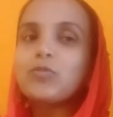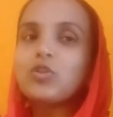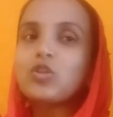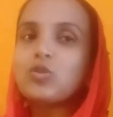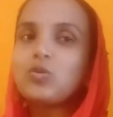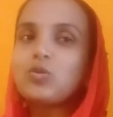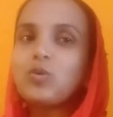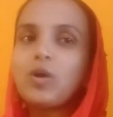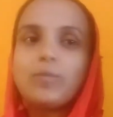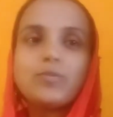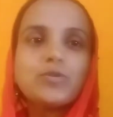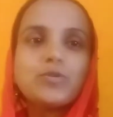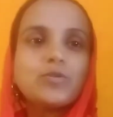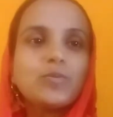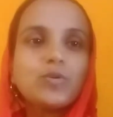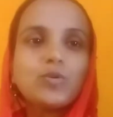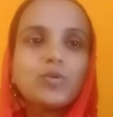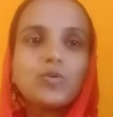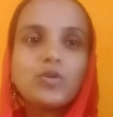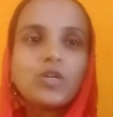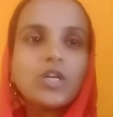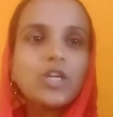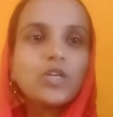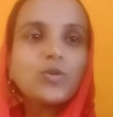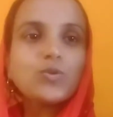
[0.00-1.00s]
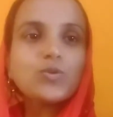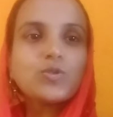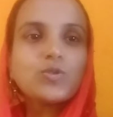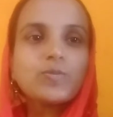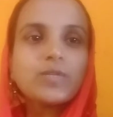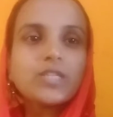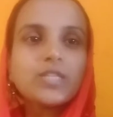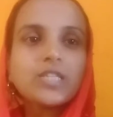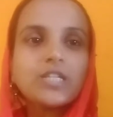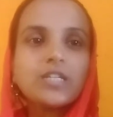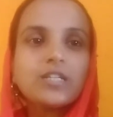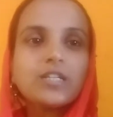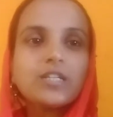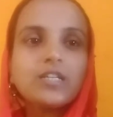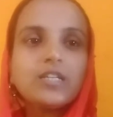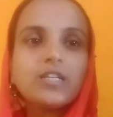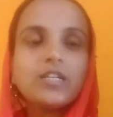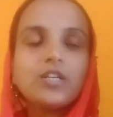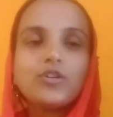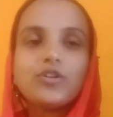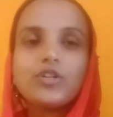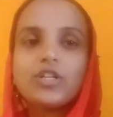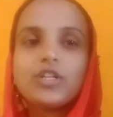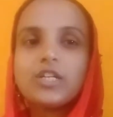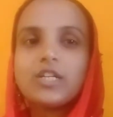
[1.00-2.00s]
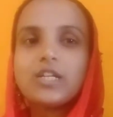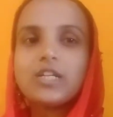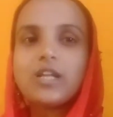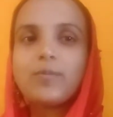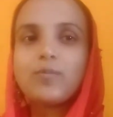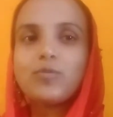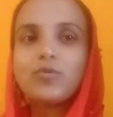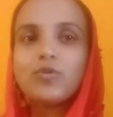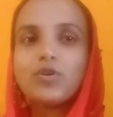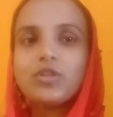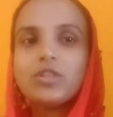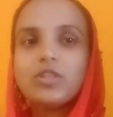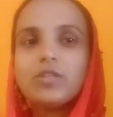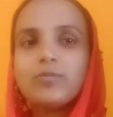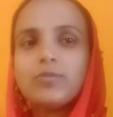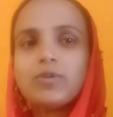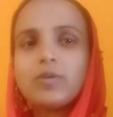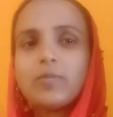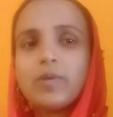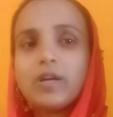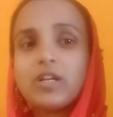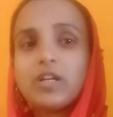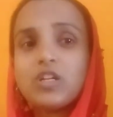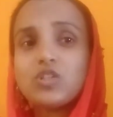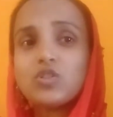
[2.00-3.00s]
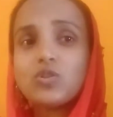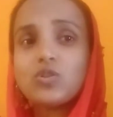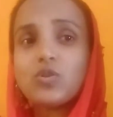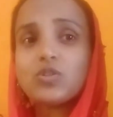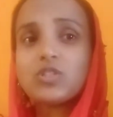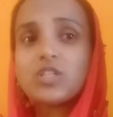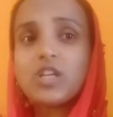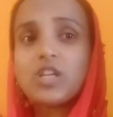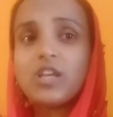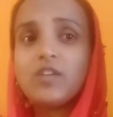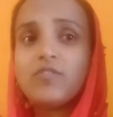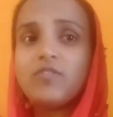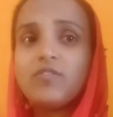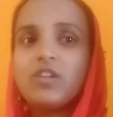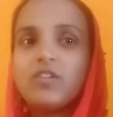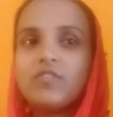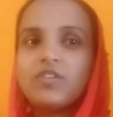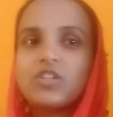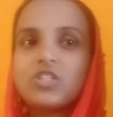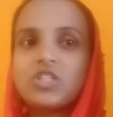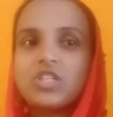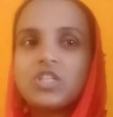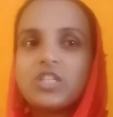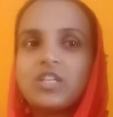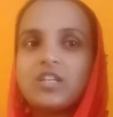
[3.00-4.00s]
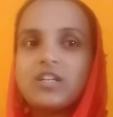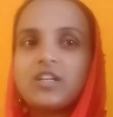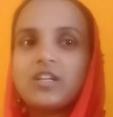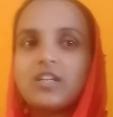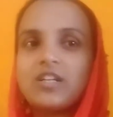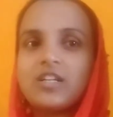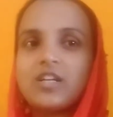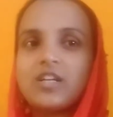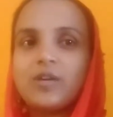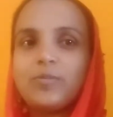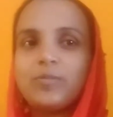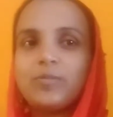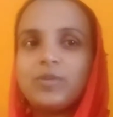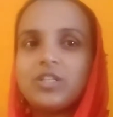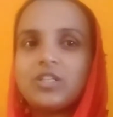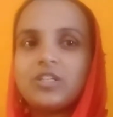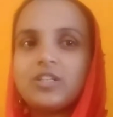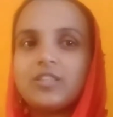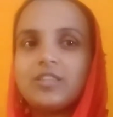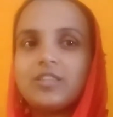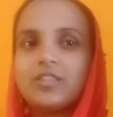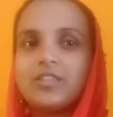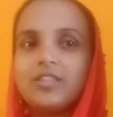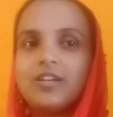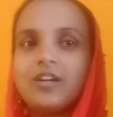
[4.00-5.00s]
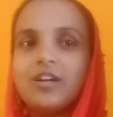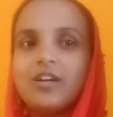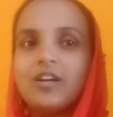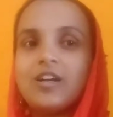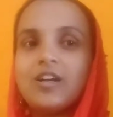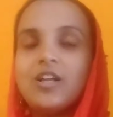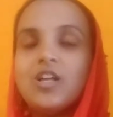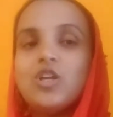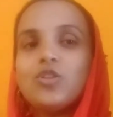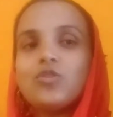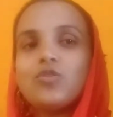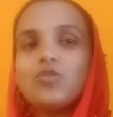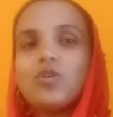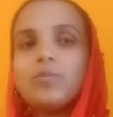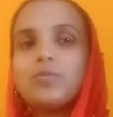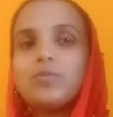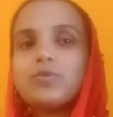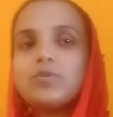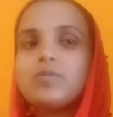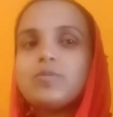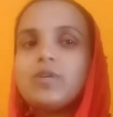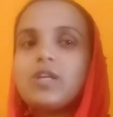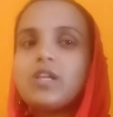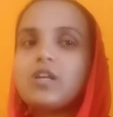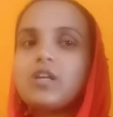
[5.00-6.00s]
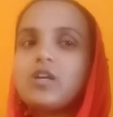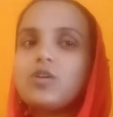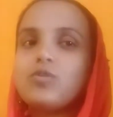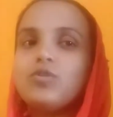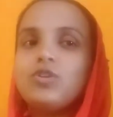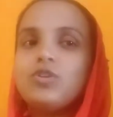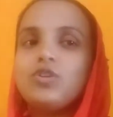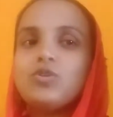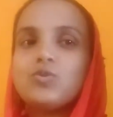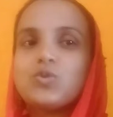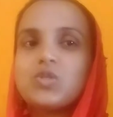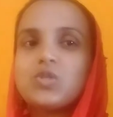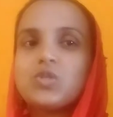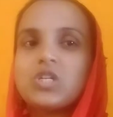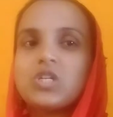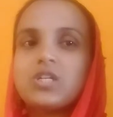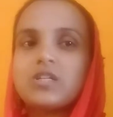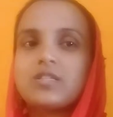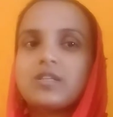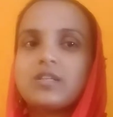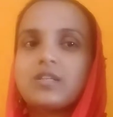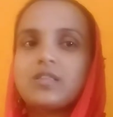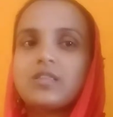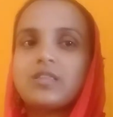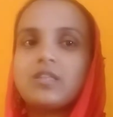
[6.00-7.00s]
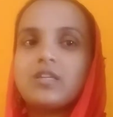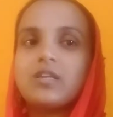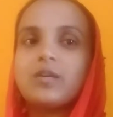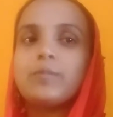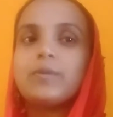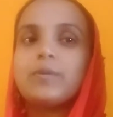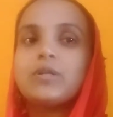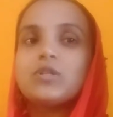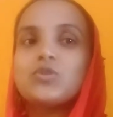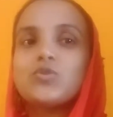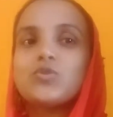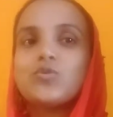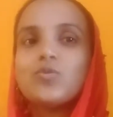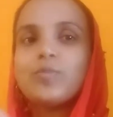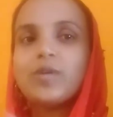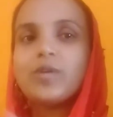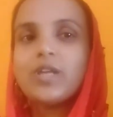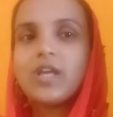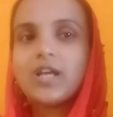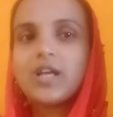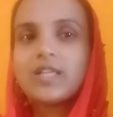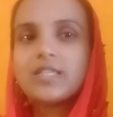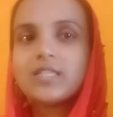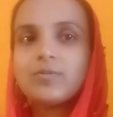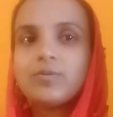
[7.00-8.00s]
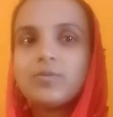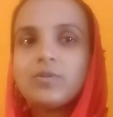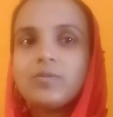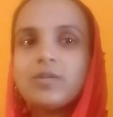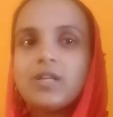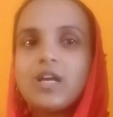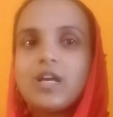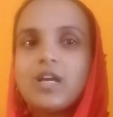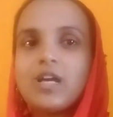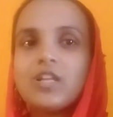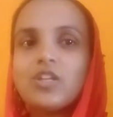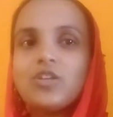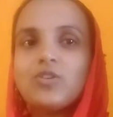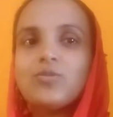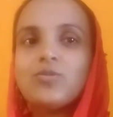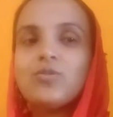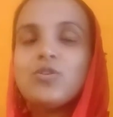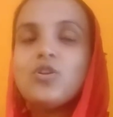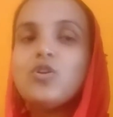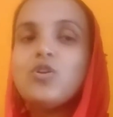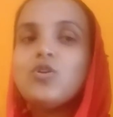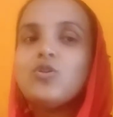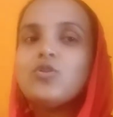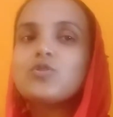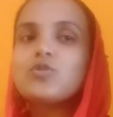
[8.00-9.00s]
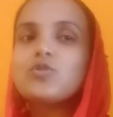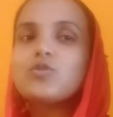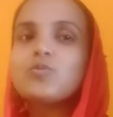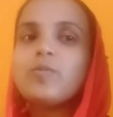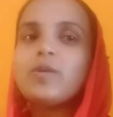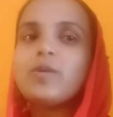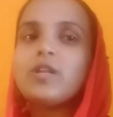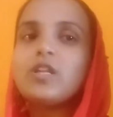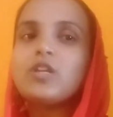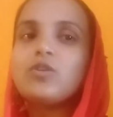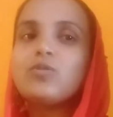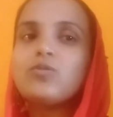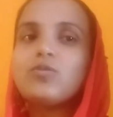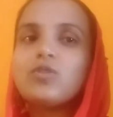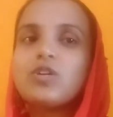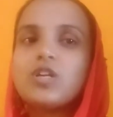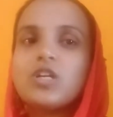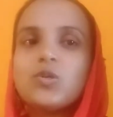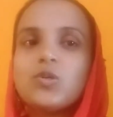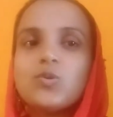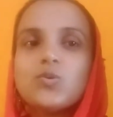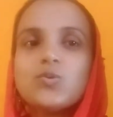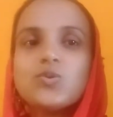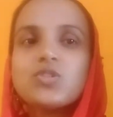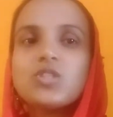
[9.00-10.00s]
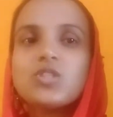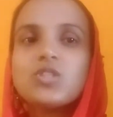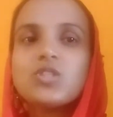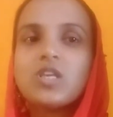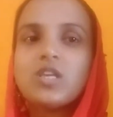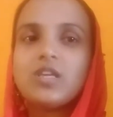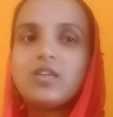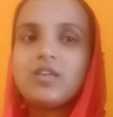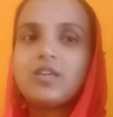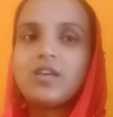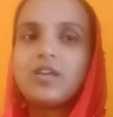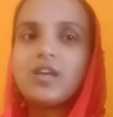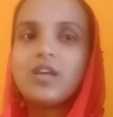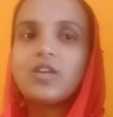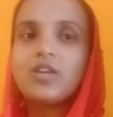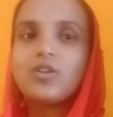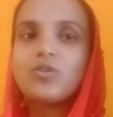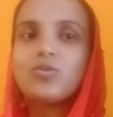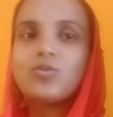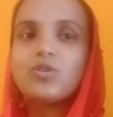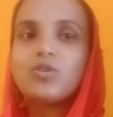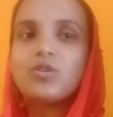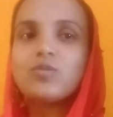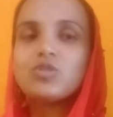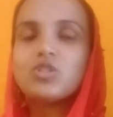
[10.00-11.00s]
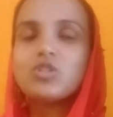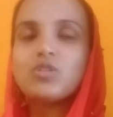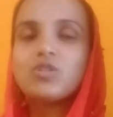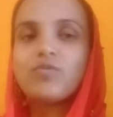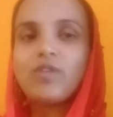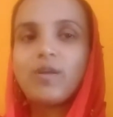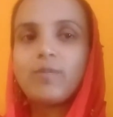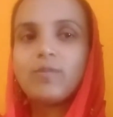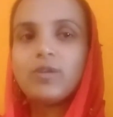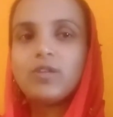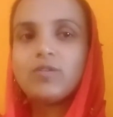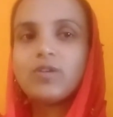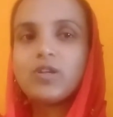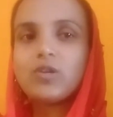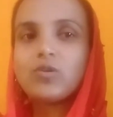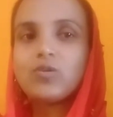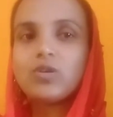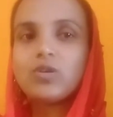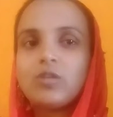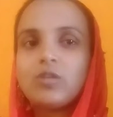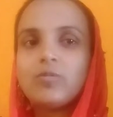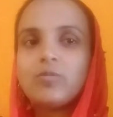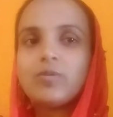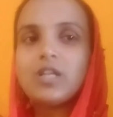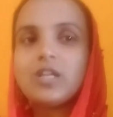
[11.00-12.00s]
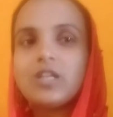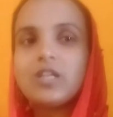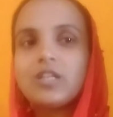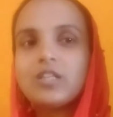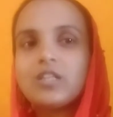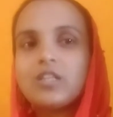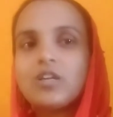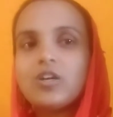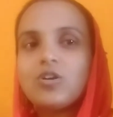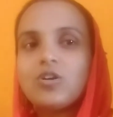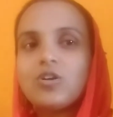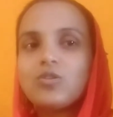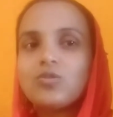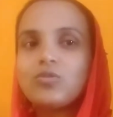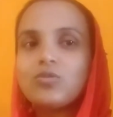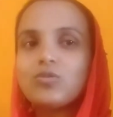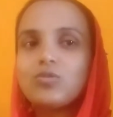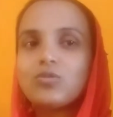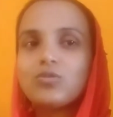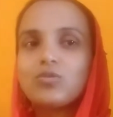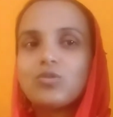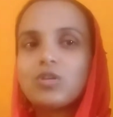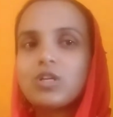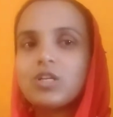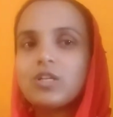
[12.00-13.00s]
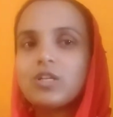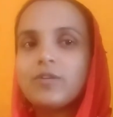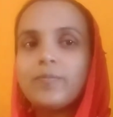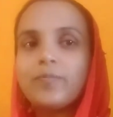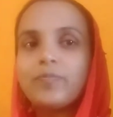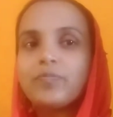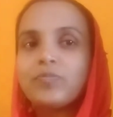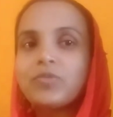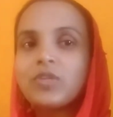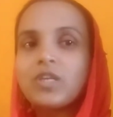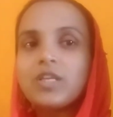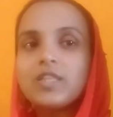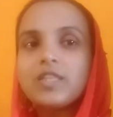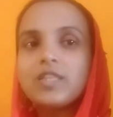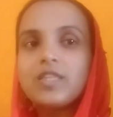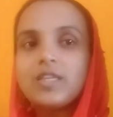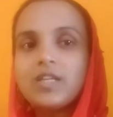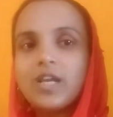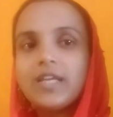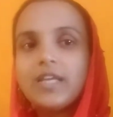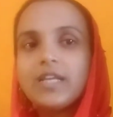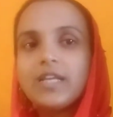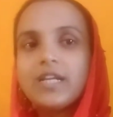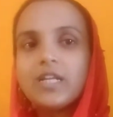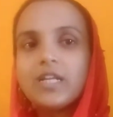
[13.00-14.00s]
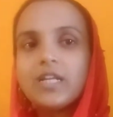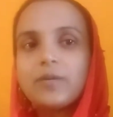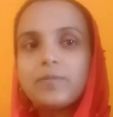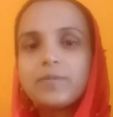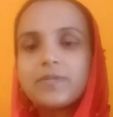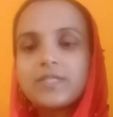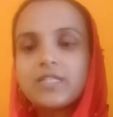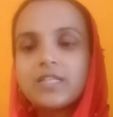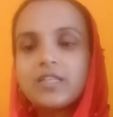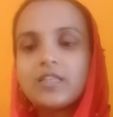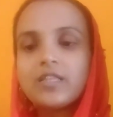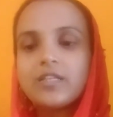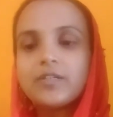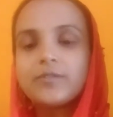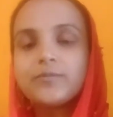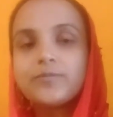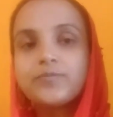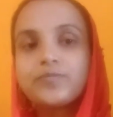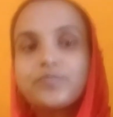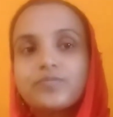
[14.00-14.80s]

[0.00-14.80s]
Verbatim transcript: तो आप उसमें गुड़ का यूज़ मत करिए और अगर आपको एकदम टमाटर सॉस का ही फ्लेवर चाहिए खट्टा मीठा तीखा तो आप उसमें हल्का गुड़ यूज़ कर सकते हैं बट जो मैं आज अभी बना रही हूँ उसमें मैंने गुड़ का यूज़ नहीं किया है क्योंकि मुझे फैमिली वालों बनाना था और उनको थोड़ा तीखा ही खाना पसंद है